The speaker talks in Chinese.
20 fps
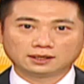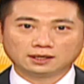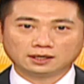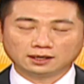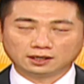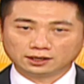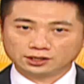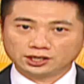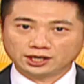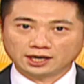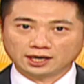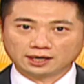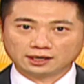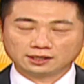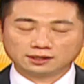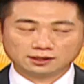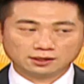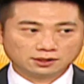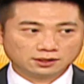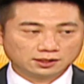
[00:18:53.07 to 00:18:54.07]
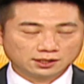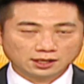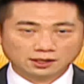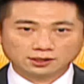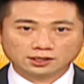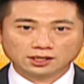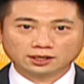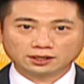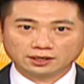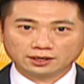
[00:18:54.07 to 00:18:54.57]
而且政
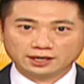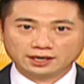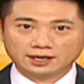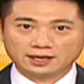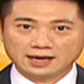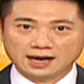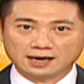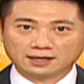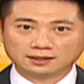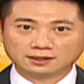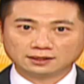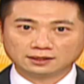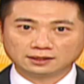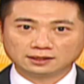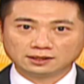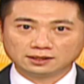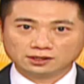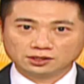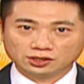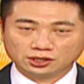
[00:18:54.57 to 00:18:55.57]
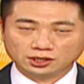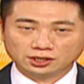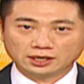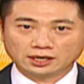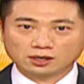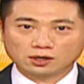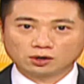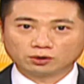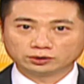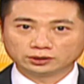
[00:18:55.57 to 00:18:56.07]
策的力量是
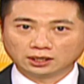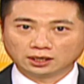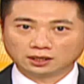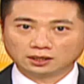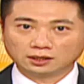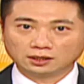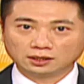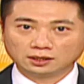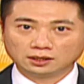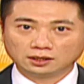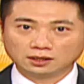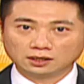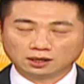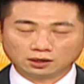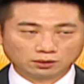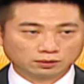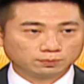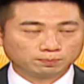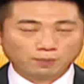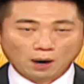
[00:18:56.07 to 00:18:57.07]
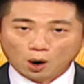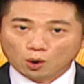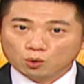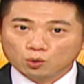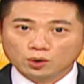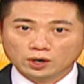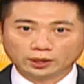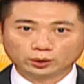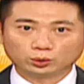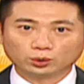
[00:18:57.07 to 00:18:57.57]
能够呢，哦，保
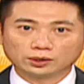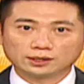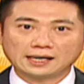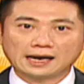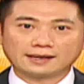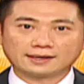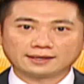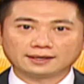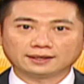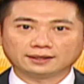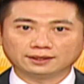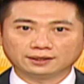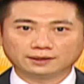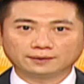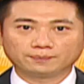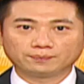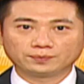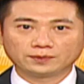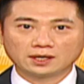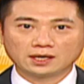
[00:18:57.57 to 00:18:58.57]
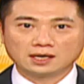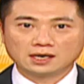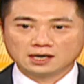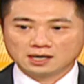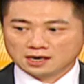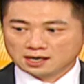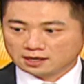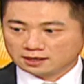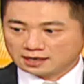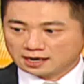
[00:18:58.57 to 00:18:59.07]
护很多产业的。
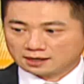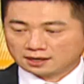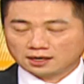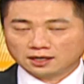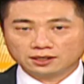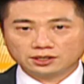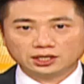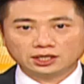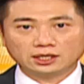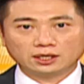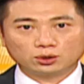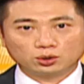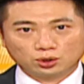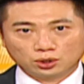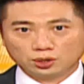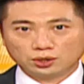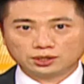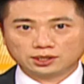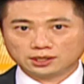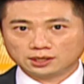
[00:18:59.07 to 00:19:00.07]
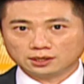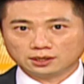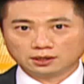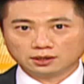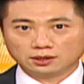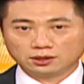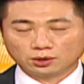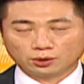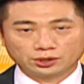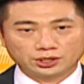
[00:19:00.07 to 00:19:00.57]
那科技的趋势
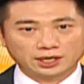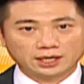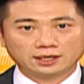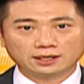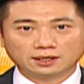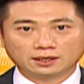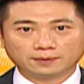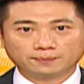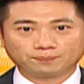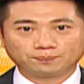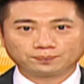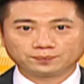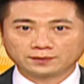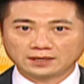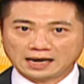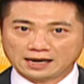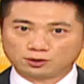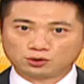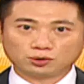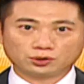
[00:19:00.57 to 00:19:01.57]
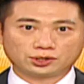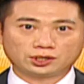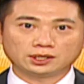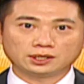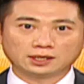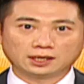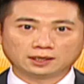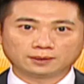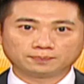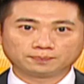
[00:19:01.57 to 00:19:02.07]
有些呢，它就是
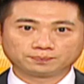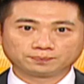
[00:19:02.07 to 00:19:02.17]
呢